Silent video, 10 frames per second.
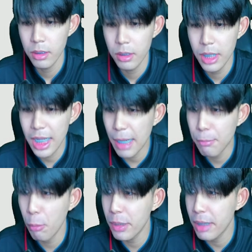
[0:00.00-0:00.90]
เนื่องจากผ
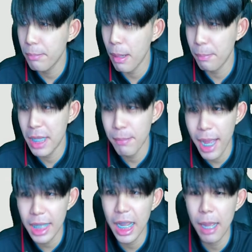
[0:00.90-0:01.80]
มติดแมปนี้มาก
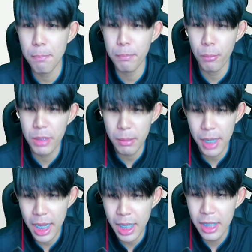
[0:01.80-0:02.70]
นะครับ ผมจะมา
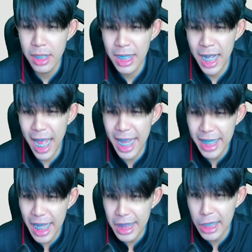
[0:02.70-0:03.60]
ขาย
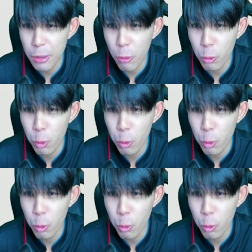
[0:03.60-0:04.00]
ไก่ตันให้คนดู